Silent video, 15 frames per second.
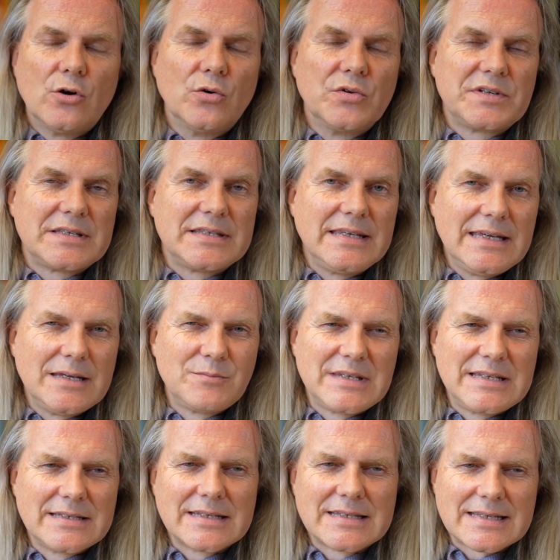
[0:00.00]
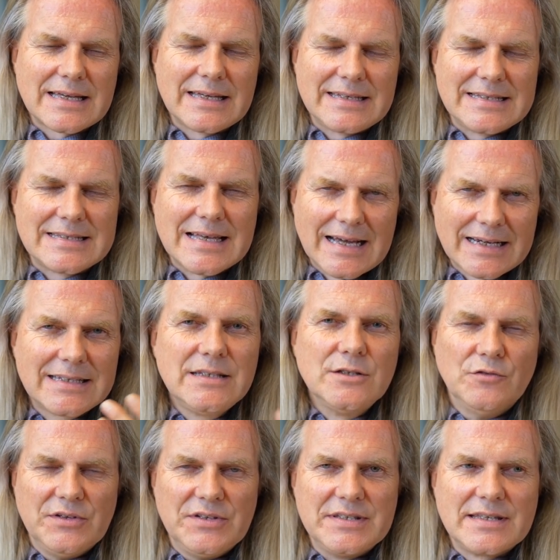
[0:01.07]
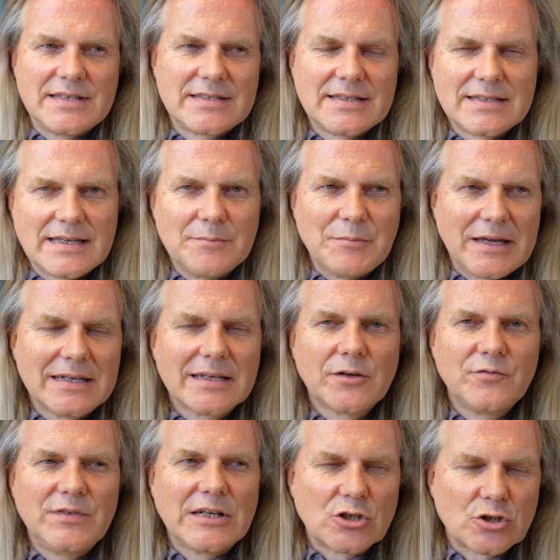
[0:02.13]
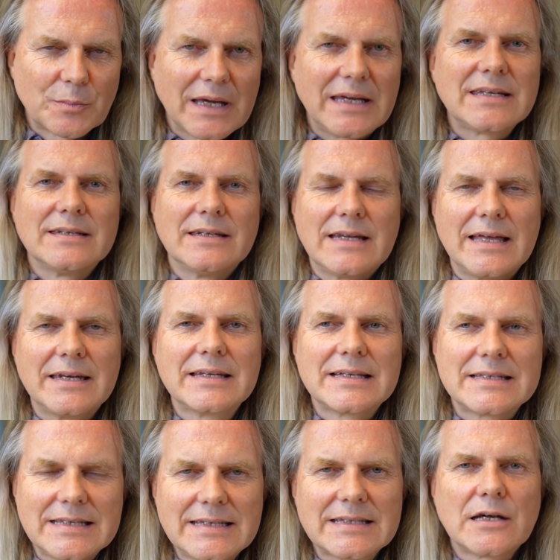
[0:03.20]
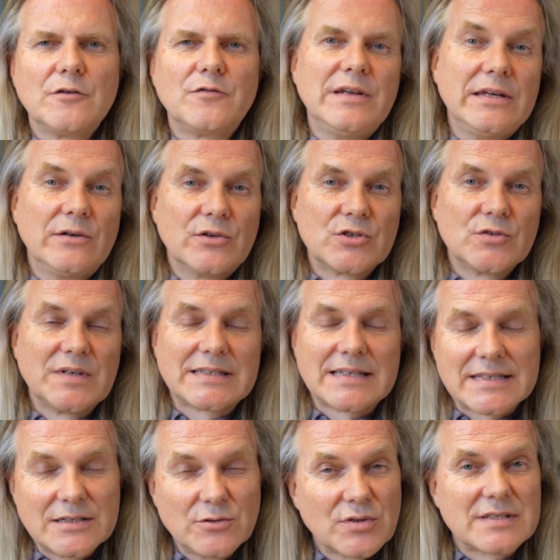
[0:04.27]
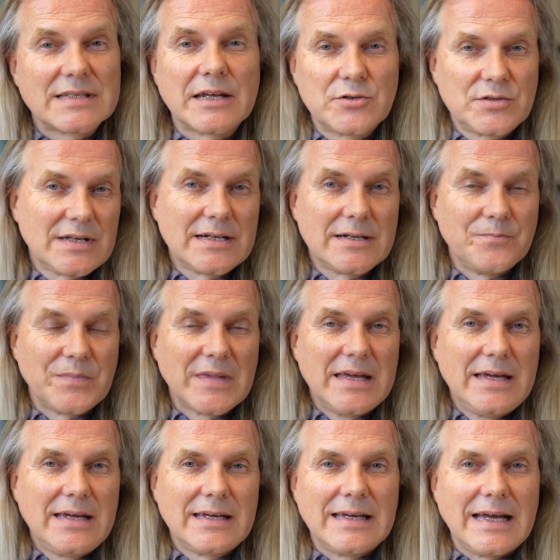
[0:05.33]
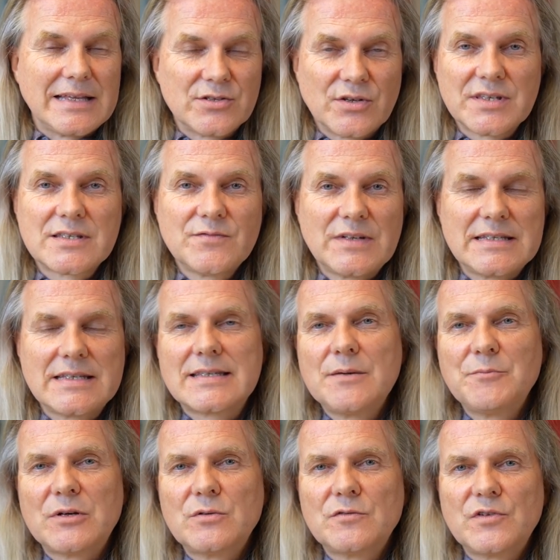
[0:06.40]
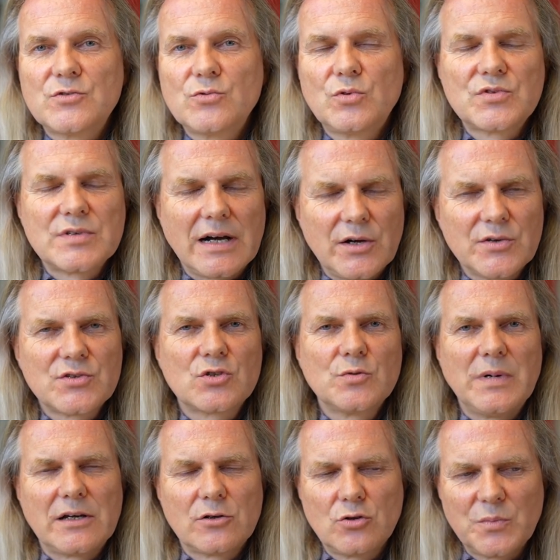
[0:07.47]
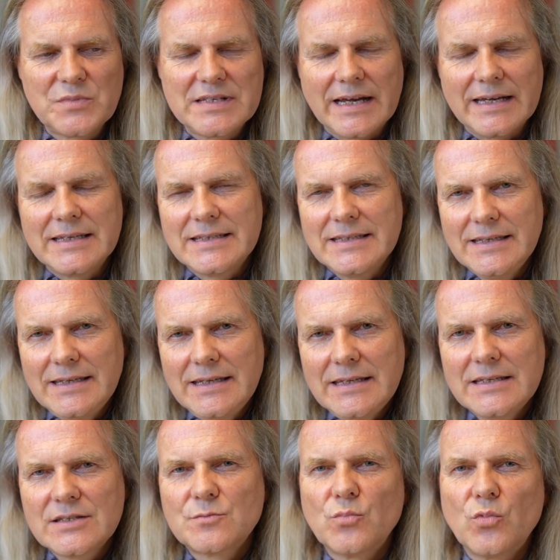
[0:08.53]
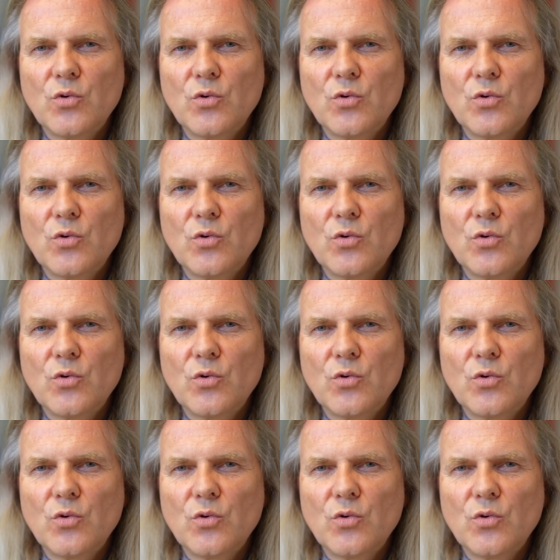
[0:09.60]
und sie eben dieses, dieses Aktive, dieses dem anderen widersprechen, andere Sicht drauflegen und sowas, dass sie nur es dadurch haben. Äh, ansonsten, wenn sie das immer nur versuchen zu Hause zu machen, kommen sie eigentlich nie in diesen